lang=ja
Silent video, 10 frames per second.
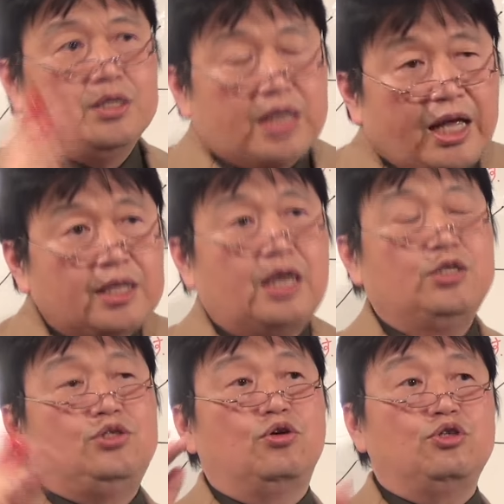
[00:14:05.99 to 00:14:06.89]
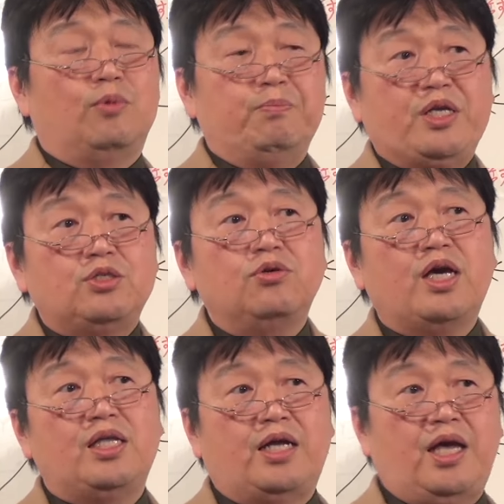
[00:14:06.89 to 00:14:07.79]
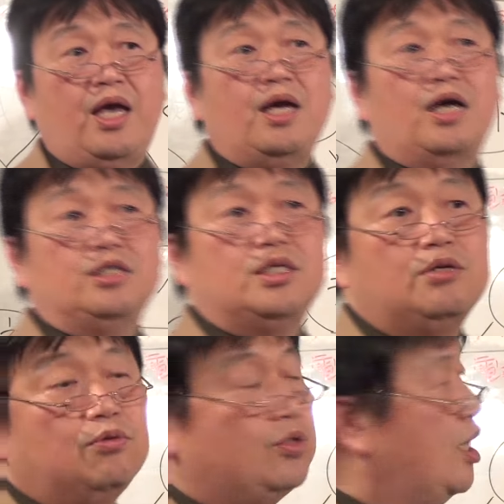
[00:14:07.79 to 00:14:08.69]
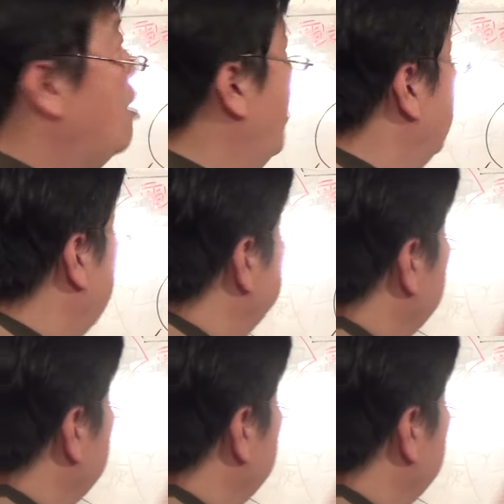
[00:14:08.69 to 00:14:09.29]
ただ単に別の形態に変換していくので構わない。